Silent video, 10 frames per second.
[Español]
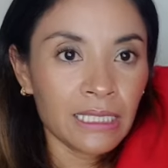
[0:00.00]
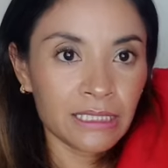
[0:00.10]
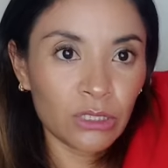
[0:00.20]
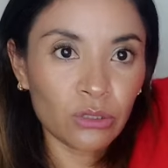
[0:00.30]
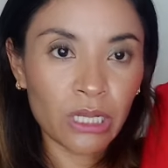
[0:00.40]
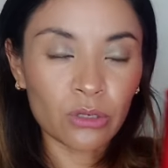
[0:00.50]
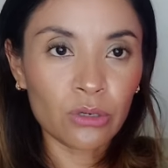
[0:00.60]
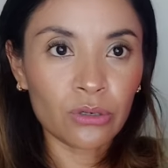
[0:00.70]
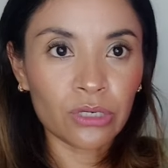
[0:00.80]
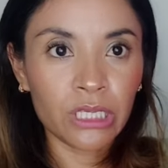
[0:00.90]
siento que el
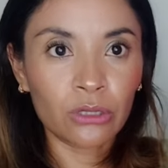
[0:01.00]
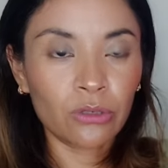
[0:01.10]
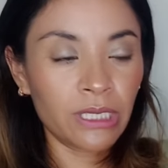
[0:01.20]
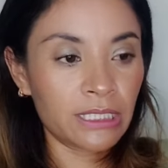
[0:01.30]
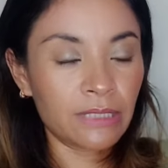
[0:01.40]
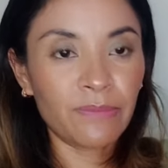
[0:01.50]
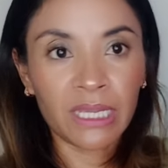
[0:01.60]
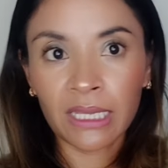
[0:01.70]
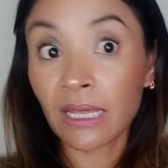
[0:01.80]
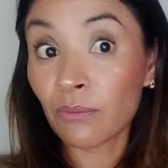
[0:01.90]
color rojito eh, me
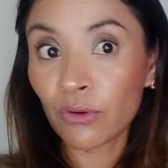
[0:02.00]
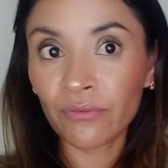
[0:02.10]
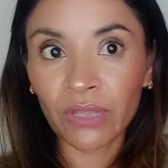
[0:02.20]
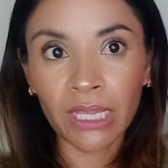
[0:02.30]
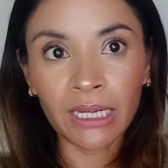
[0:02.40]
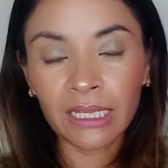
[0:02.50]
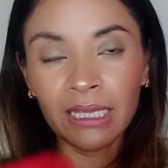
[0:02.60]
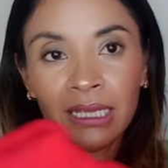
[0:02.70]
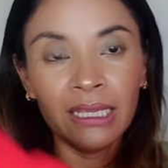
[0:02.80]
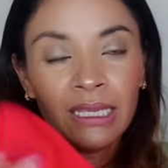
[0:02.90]
queda muy bien
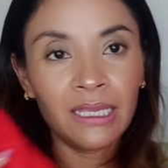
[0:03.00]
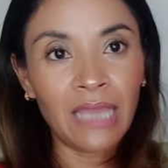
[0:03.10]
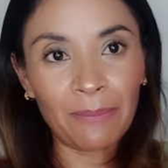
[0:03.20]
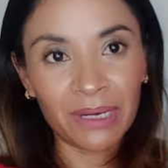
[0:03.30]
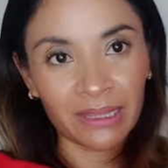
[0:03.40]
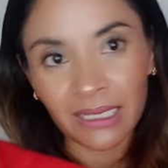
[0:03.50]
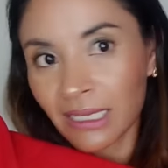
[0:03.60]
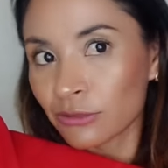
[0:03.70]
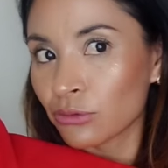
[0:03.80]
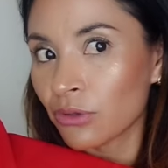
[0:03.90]
y aparte
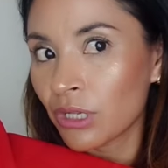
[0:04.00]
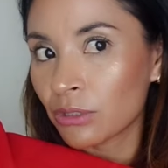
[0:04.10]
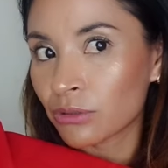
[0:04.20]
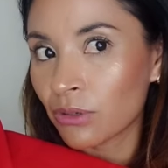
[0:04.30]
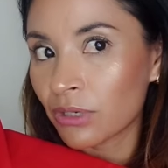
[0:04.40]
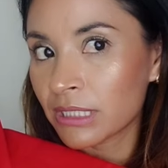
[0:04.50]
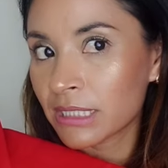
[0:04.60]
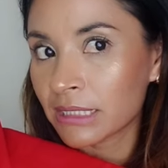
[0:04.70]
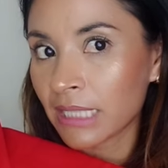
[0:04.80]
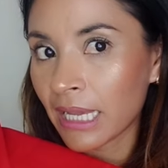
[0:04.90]
que es uno de los colores
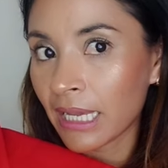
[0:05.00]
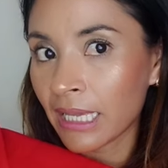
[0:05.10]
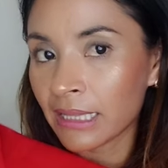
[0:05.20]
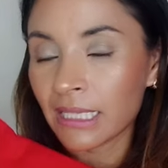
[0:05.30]
que está en